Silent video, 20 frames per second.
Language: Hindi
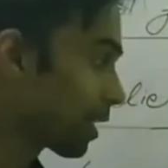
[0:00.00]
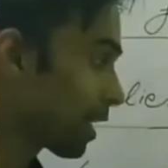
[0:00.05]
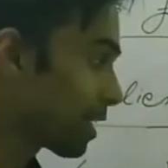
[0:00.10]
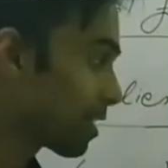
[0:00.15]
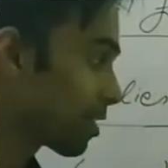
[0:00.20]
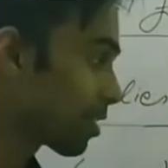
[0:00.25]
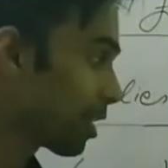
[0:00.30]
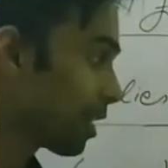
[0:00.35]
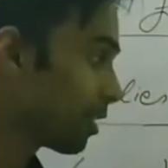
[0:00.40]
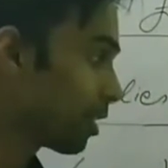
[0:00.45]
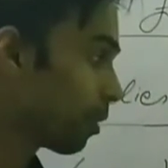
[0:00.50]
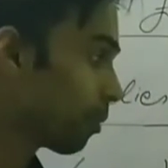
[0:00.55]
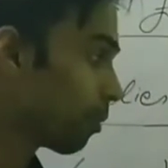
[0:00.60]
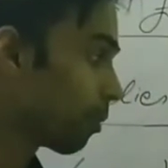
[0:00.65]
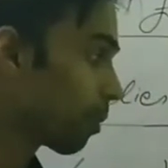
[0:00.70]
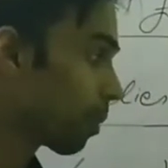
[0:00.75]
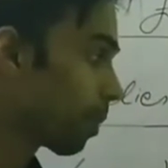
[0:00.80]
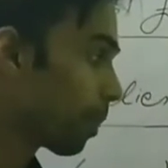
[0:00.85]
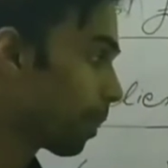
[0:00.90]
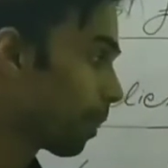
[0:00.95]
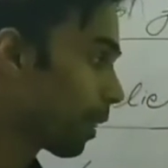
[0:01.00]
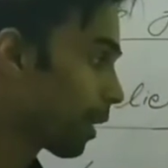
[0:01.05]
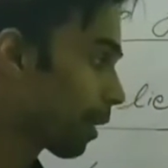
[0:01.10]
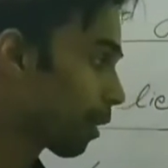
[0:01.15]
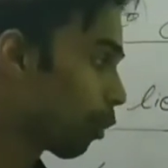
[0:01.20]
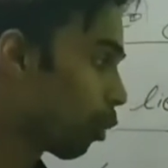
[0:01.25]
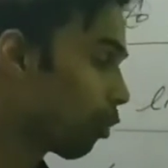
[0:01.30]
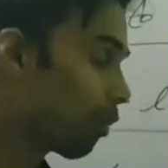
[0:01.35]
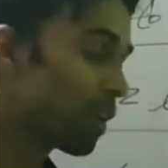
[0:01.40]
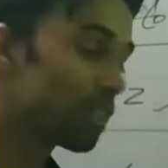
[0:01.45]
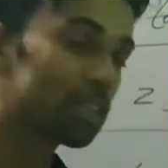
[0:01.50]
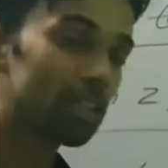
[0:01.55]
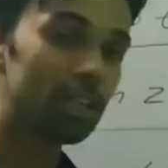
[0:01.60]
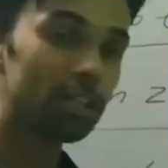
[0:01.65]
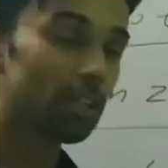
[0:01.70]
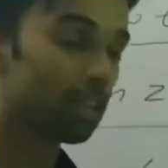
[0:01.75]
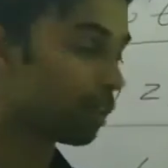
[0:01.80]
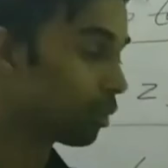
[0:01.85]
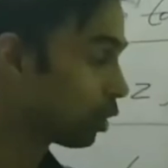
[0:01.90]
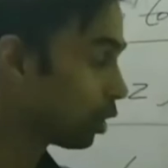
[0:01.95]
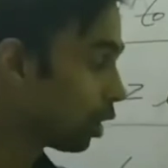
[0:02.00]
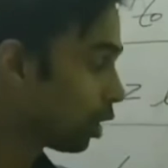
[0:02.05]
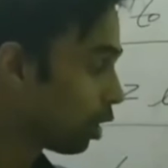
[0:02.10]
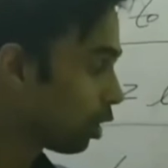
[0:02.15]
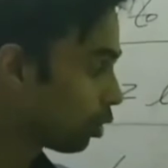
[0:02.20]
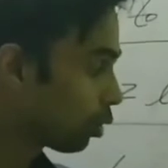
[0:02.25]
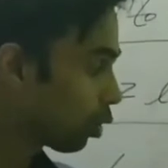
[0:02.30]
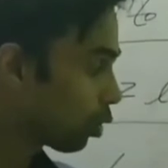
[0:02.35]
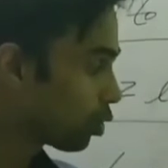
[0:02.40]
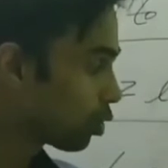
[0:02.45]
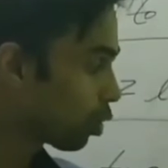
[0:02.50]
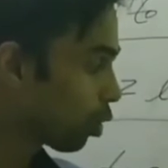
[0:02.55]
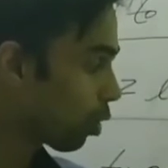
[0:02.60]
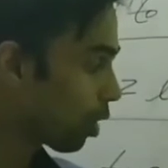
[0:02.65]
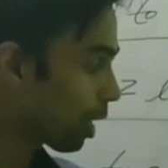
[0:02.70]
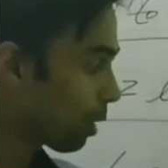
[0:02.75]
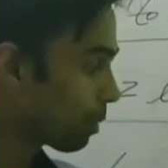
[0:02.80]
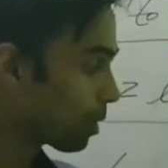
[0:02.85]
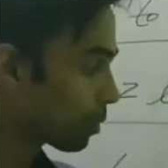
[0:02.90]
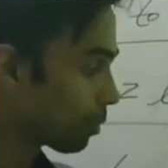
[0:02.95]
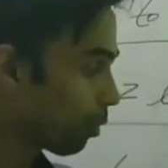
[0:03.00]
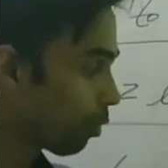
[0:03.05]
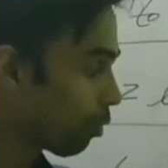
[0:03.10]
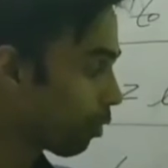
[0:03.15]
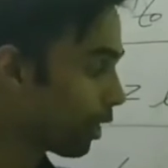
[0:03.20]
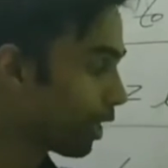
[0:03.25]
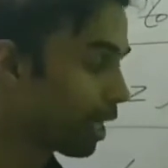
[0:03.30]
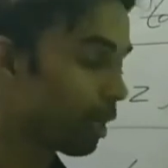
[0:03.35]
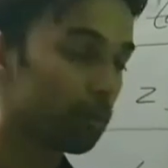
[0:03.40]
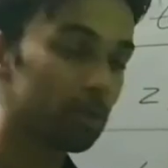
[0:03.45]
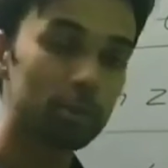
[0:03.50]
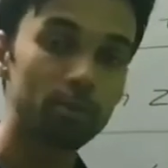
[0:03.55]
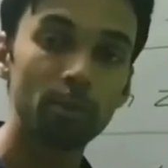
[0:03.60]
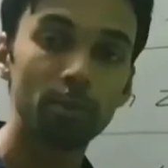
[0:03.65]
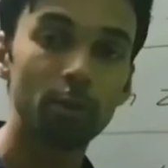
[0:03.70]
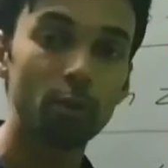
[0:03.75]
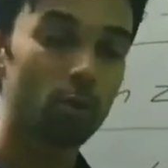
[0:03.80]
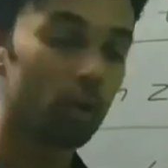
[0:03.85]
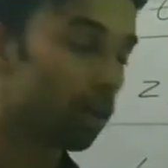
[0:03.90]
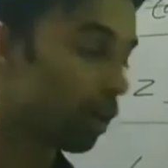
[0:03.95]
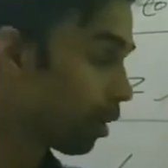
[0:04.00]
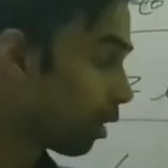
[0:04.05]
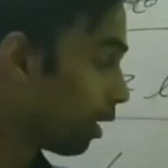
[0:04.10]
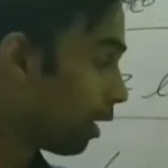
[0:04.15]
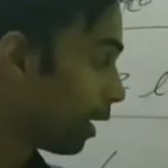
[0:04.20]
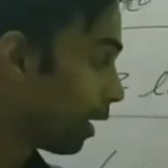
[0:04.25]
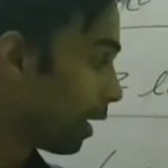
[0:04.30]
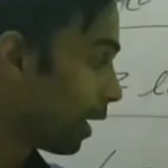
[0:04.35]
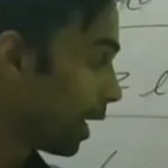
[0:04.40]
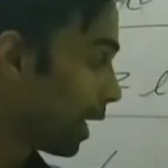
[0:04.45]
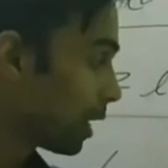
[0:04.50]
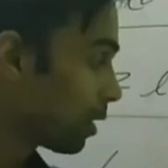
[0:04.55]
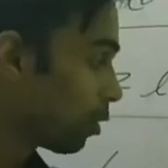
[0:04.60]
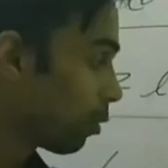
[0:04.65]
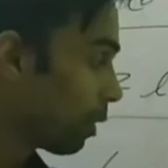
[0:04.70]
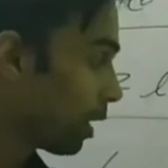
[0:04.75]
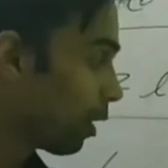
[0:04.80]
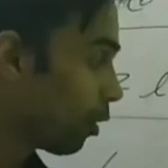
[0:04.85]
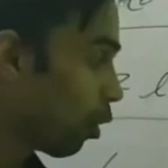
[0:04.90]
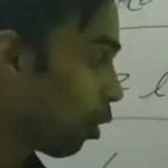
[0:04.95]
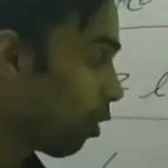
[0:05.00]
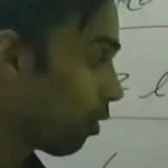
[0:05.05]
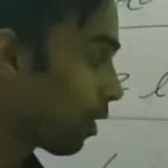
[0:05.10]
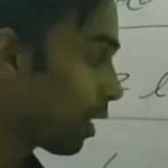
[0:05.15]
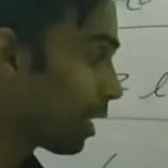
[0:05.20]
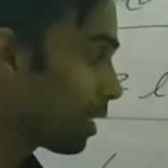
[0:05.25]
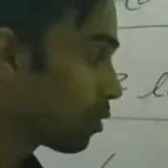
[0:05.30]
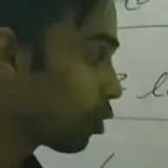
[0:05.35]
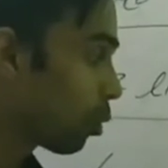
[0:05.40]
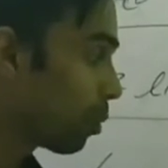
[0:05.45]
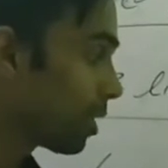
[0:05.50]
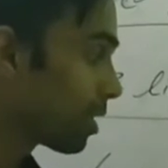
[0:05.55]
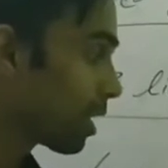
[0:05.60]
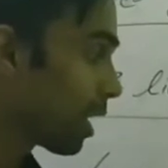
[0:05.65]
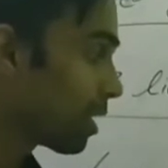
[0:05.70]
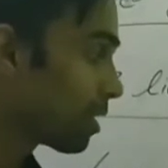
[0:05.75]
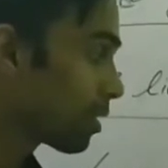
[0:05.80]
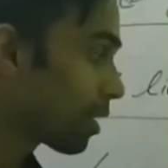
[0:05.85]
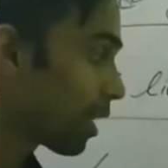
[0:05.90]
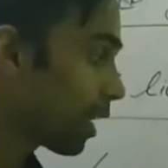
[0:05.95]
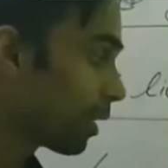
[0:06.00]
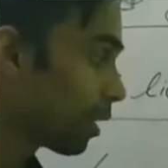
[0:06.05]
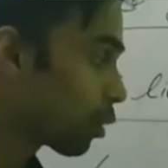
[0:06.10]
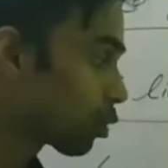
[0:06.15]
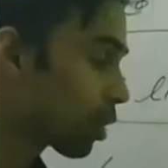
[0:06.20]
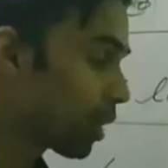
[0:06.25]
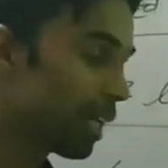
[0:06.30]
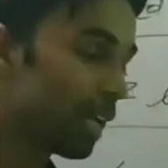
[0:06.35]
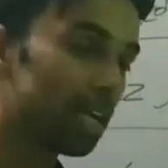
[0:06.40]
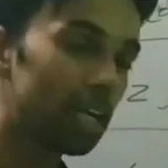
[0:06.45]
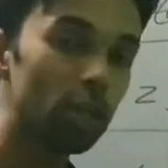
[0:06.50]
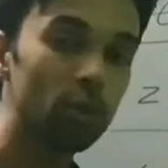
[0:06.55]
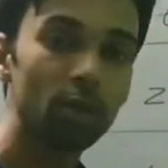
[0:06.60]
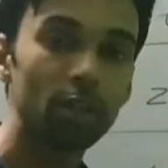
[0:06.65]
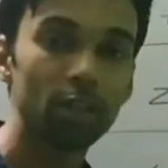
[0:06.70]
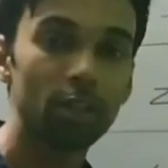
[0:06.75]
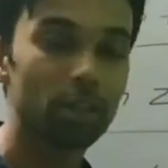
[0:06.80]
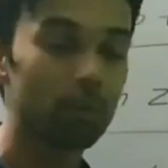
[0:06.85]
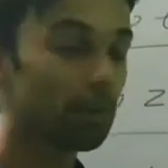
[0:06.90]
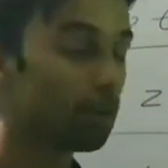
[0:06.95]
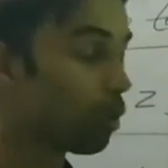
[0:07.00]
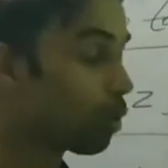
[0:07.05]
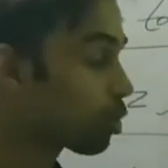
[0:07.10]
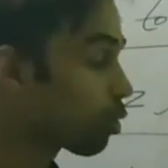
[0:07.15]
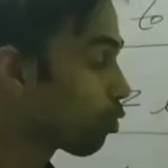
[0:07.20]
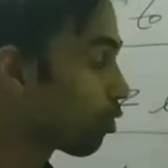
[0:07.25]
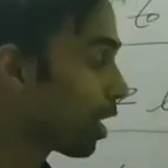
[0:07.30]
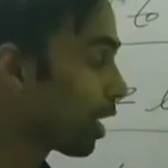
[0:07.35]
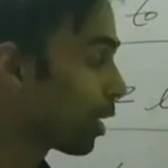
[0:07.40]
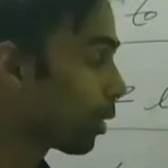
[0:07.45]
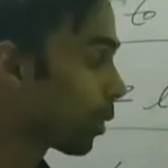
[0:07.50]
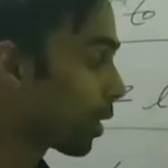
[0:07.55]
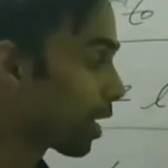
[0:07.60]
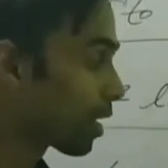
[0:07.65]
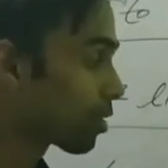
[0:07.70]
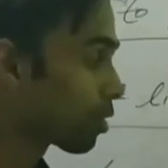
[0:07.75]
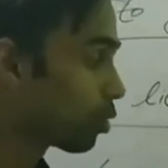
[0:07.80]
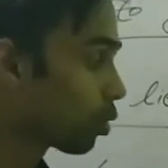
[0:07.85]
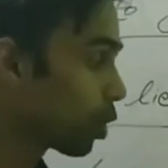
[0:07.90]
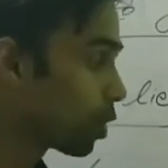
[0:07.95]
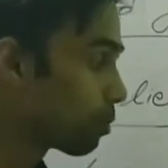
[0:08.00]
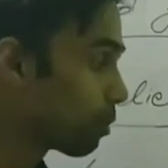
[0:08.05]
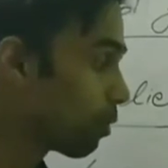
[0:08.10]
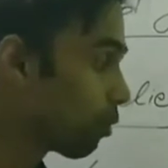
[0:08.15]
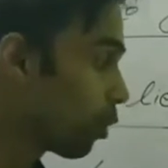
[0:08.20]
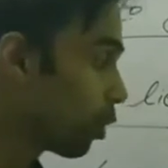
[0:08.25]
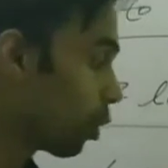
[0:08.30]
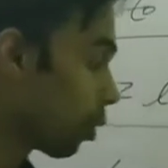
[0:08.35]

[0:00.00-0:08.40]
आपसे कैसे चले थे हम क्लॉक वाइज चला था तो जो काम इसमें हो वही काम इसमें भी होगा इसमें मैंने ओवरऑल जो भी आंसर आया था उसका नेगेटिव कर दिया बिकॉज ऑफ नेगेटिव डायरेक्शन तो इसमें